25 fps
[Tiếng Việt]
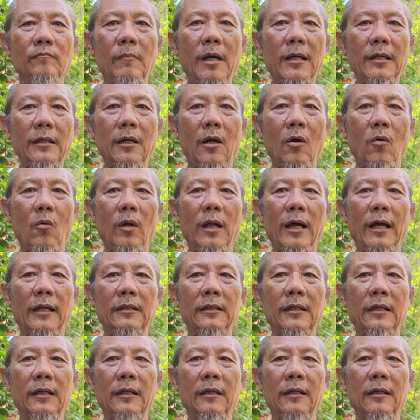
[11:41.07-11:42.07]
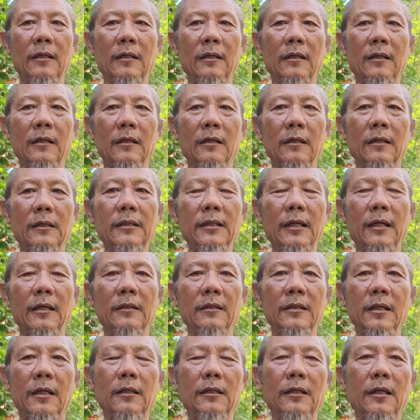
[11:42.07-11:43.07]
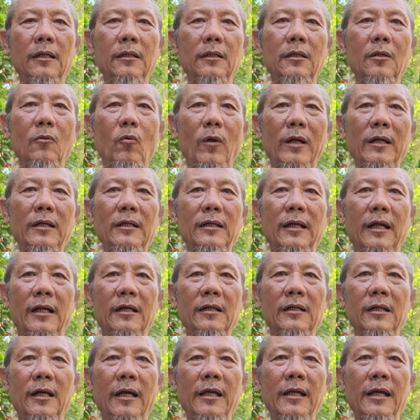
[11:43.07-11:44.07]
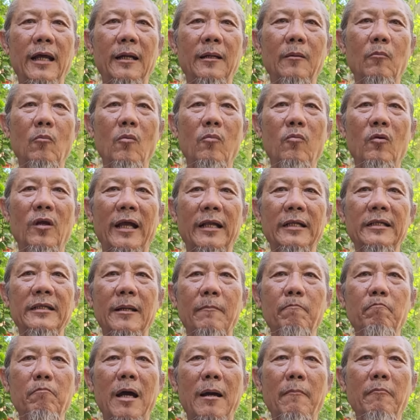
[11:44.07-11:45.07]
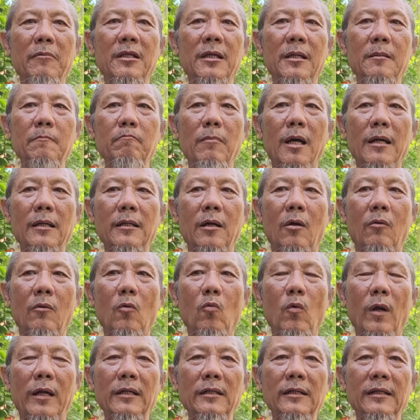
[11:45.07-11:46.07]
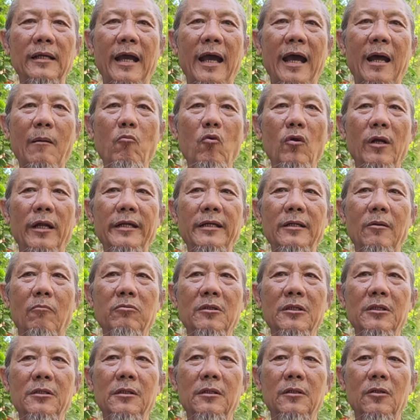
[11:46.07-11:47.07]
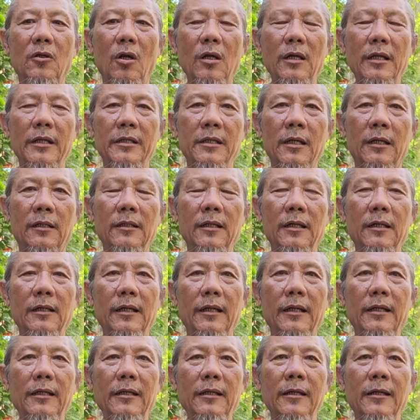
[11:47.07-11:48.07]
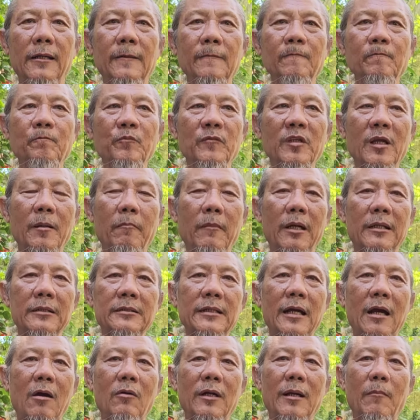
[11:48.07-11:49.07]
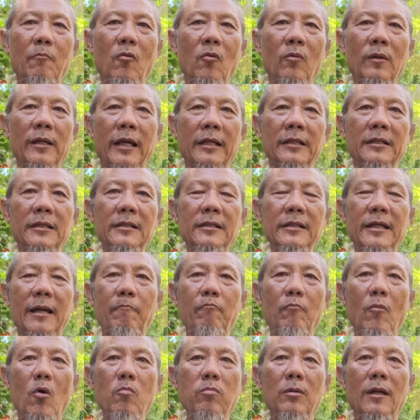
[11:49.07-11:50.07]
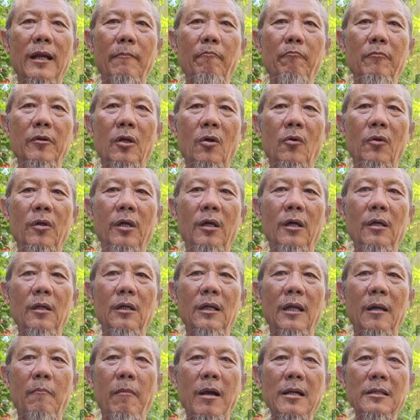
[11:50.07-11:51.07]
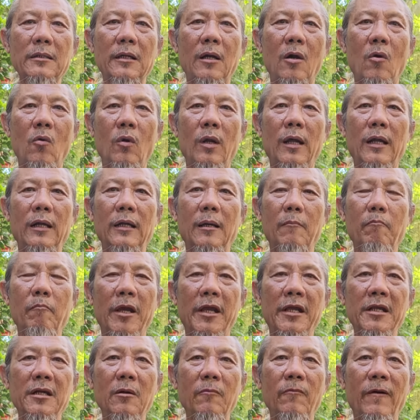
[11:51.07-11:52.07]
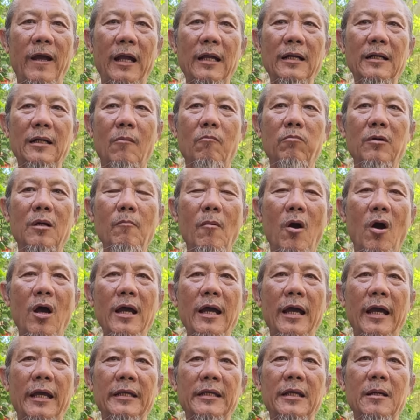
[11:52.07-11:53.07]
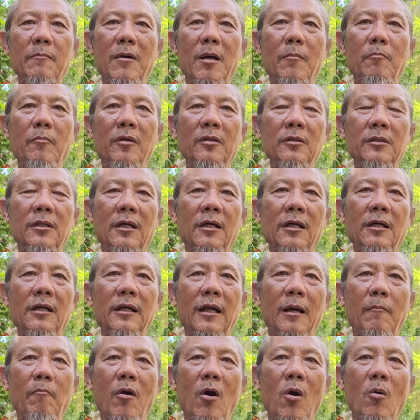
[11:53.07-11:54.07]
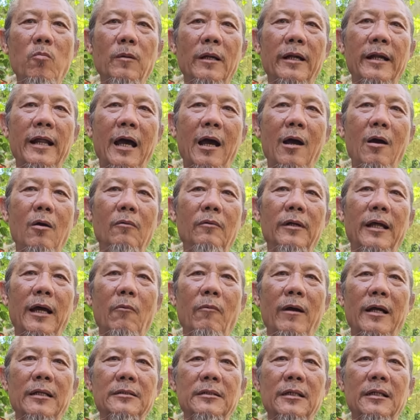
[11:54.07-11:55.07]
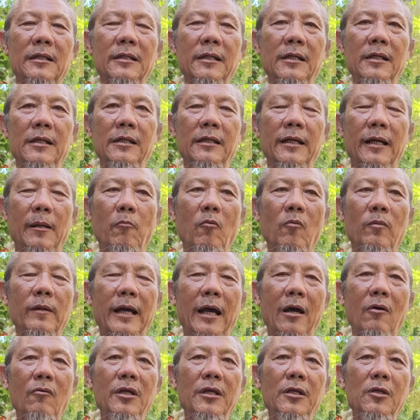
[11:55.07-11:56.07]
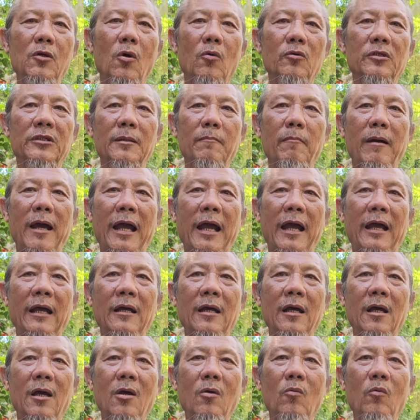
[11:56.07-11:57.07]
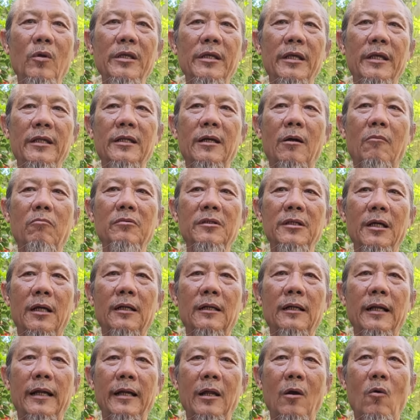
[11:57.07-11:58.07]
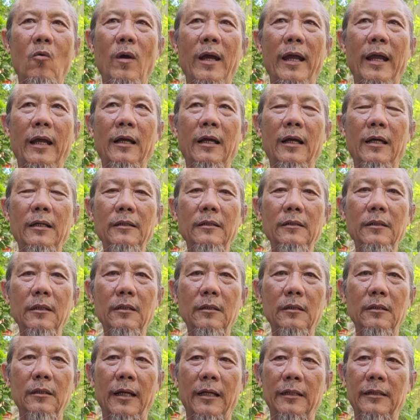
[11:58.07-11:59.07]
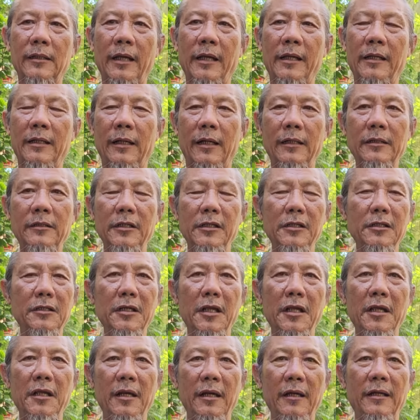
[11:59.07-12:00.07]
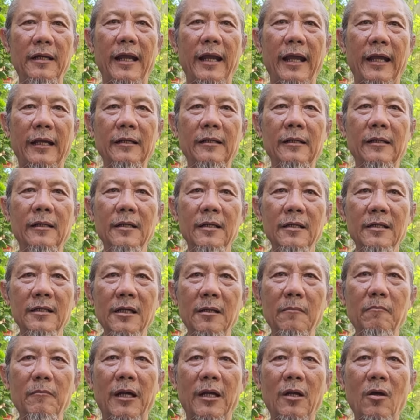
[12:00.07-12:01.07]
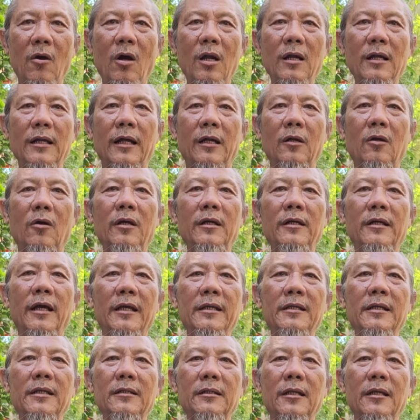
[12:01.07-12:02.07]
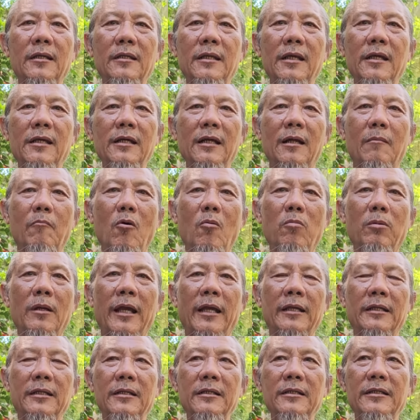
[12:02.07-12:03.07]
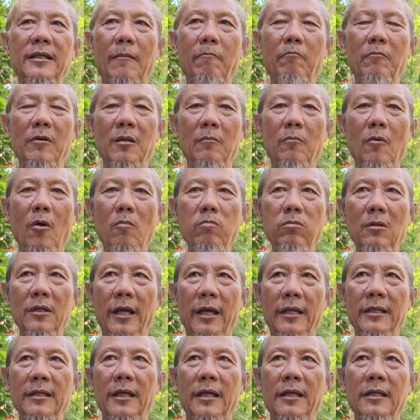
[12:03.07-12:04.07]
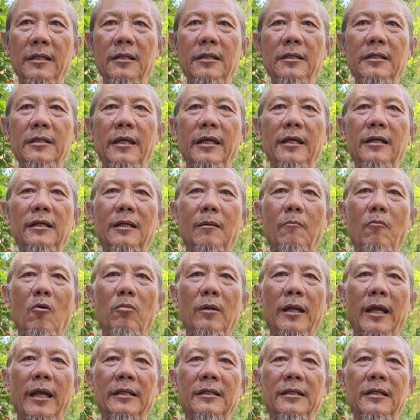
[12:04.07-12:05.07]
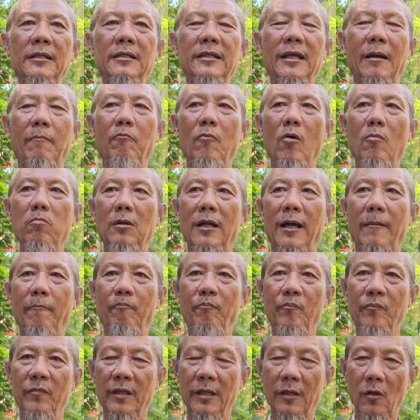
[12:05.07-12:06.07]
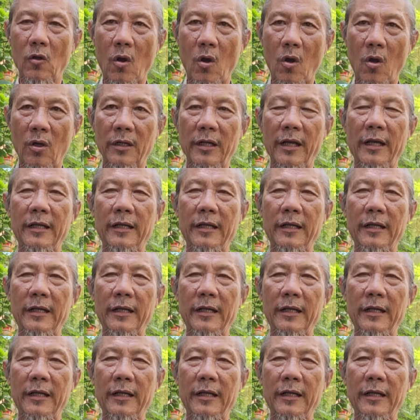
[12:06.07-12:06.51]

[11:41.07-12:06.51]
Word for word: bắt đầu là cái thằng Nhật đó, nó quánh là nó khởi hành 1939, bắt đầu nó quánh cả muốn lấy Đông Dương, đó là Nhật nó ký. Nhưng mà sau năm 1945 rồi đó là bắt đầu đó là Mỹ nó phản công, nó bỏ hai trái bom nguyên tử, là một là đảo Nagasaki và đảo Hiroshima. Quý vị thông Nhật là đầu hàng hết, tức là thầy đã tiên tri đi ra. Nhưng mà đó là nói đệ nhất thế chiến là 1914, đệ nhị thế chiến là 1945. Còn